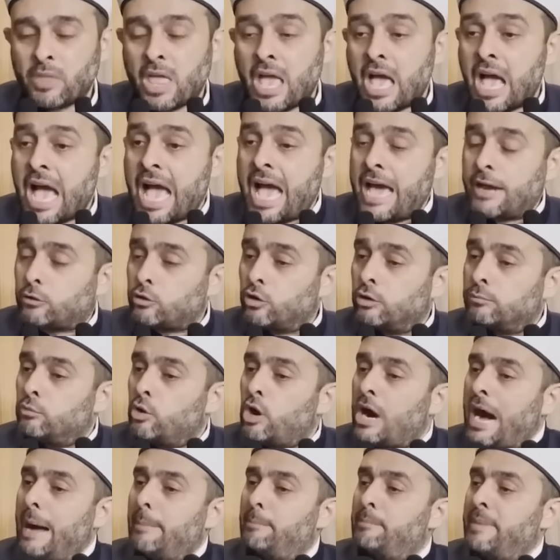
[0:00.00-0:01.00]
Her gün
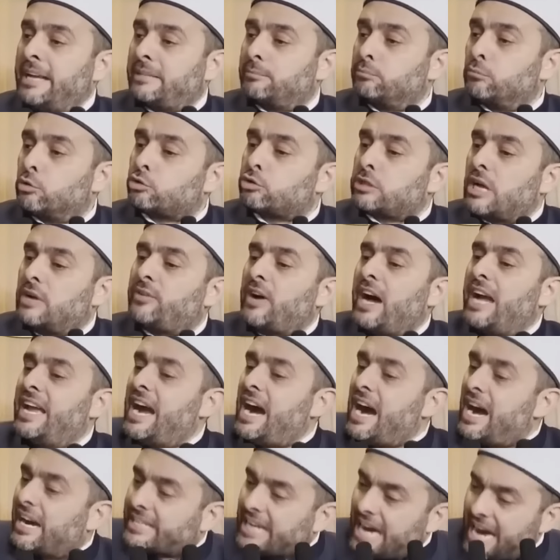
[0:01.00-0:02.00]
Muhabbet
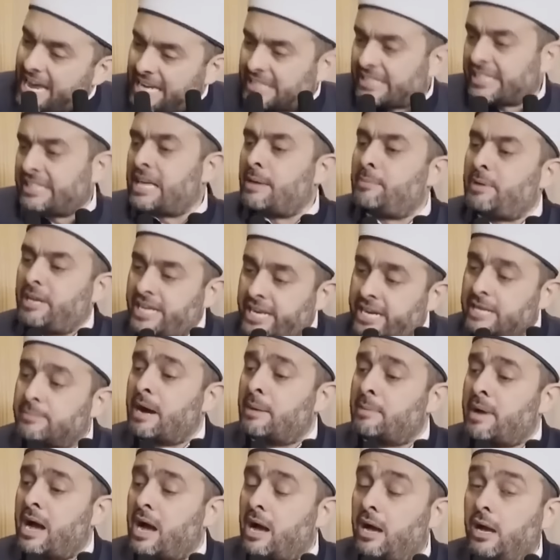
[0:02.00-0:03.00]
Mustafa'ya hakaret edebilirim
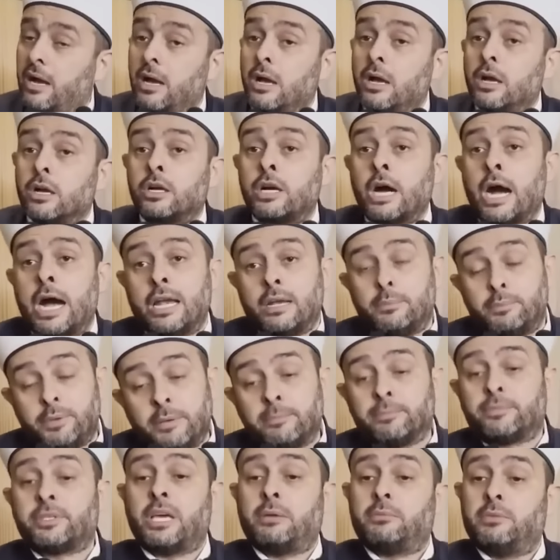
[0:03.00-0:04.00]
ama
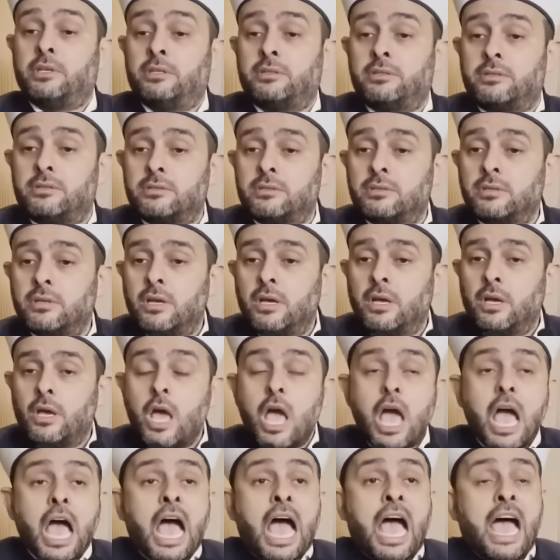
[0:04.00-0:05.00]
kalbim temiz.
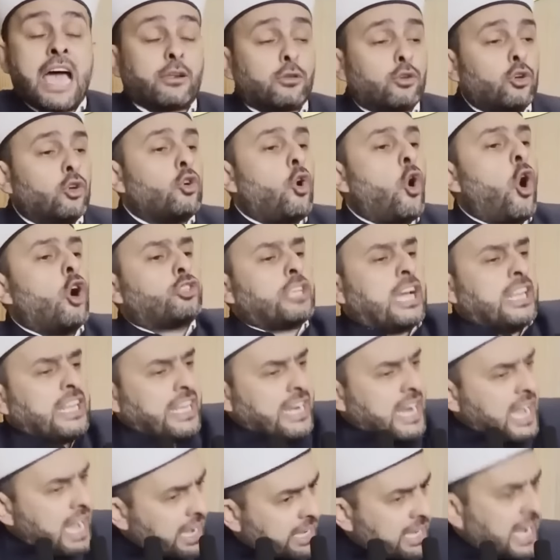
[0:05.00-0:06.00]
Her gün
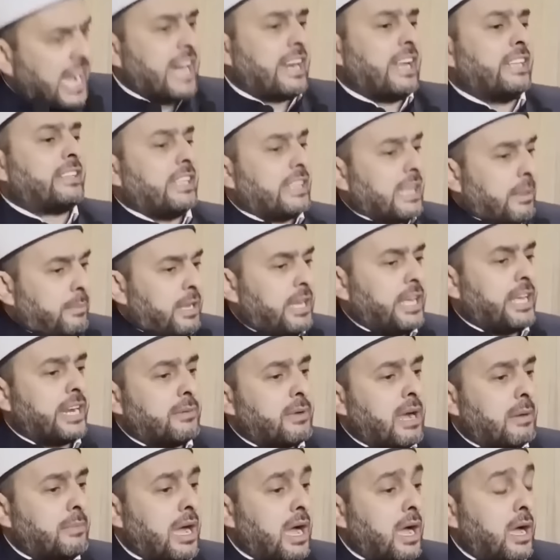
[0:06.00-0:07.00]
hocalara hakaret edebilirim
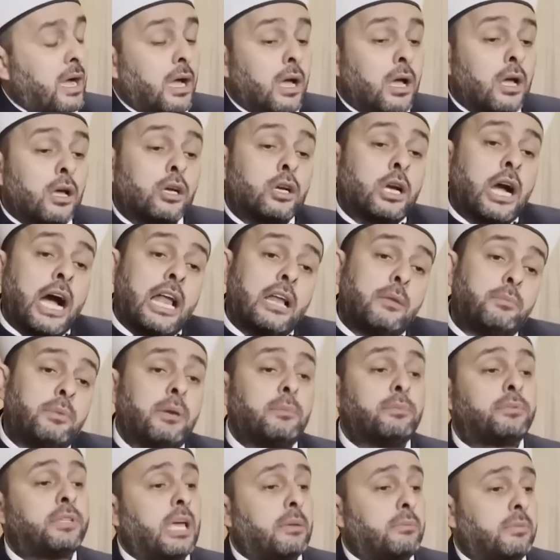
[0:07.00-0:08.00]
ama
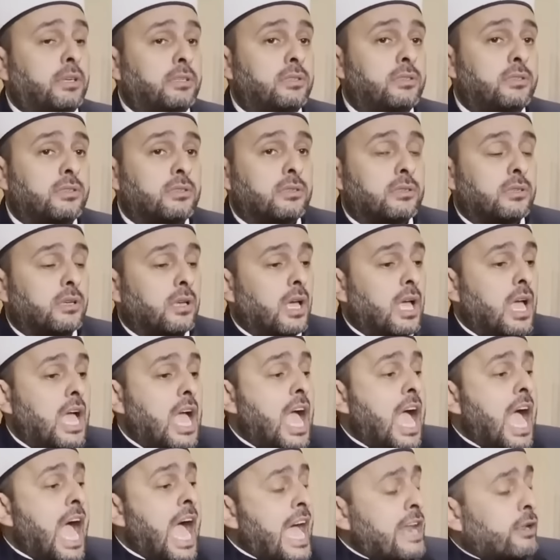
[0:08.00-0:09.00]
kalbim temiz.
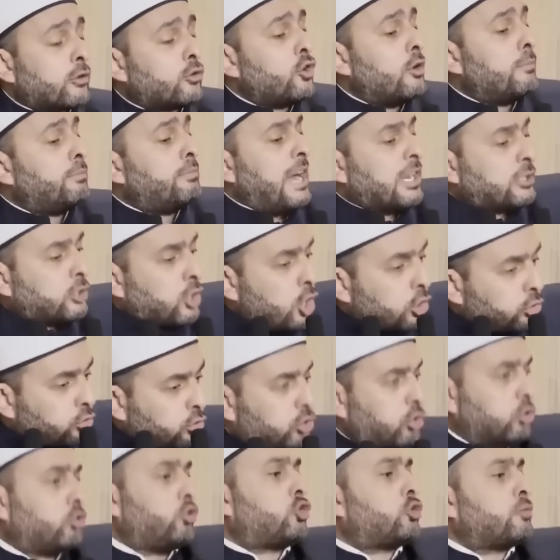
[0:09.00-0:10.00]
Her gün
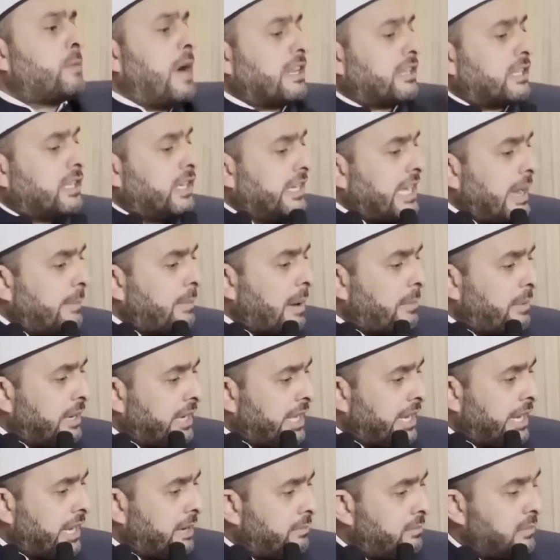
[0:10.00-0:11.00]
başörtüsü düşmanlığı
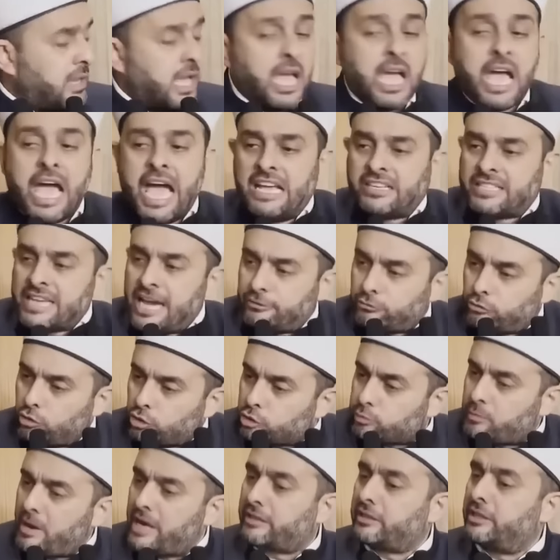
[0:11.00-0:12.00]
yapabilirim, ezan
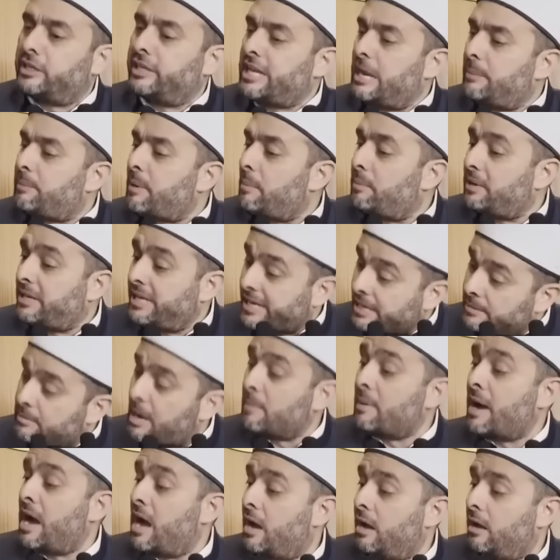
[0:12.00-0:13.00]
düşmanlığı yapabilirim
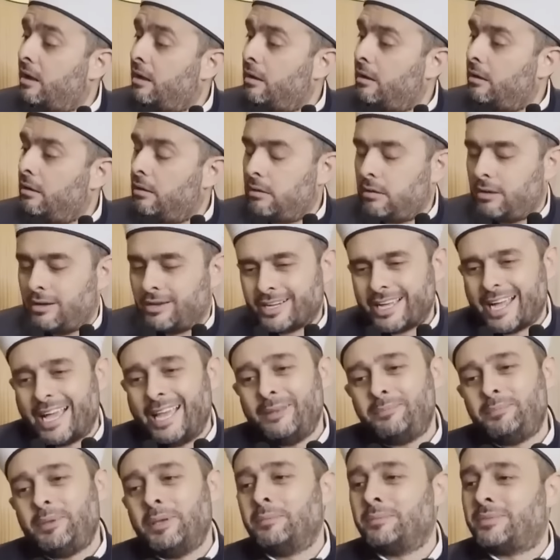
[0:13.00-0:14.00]
ama
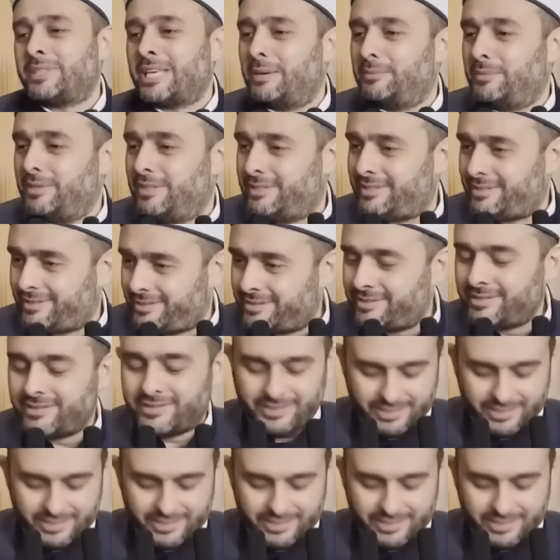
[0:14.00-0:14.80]
kalbim temiz.